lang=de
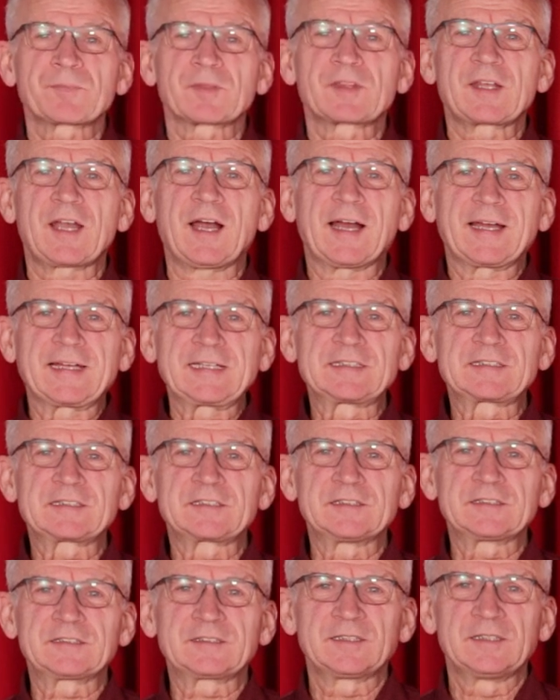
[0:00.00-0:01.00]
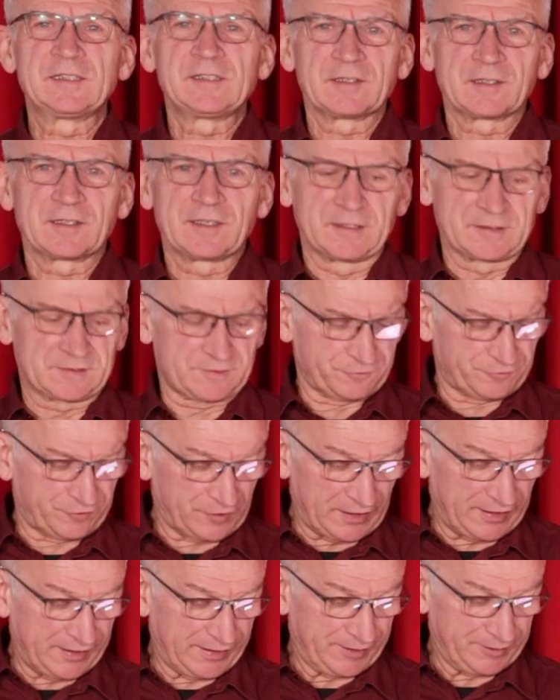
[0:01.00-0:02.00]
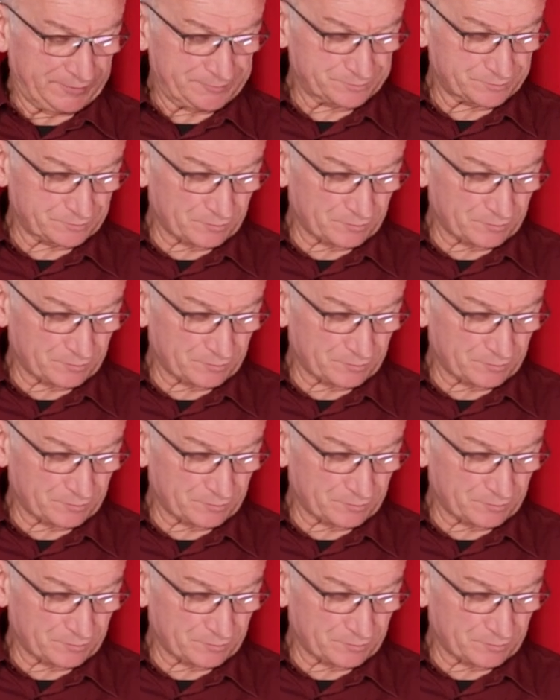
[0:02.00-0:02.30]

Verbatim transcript: Der Eintritt ist frei.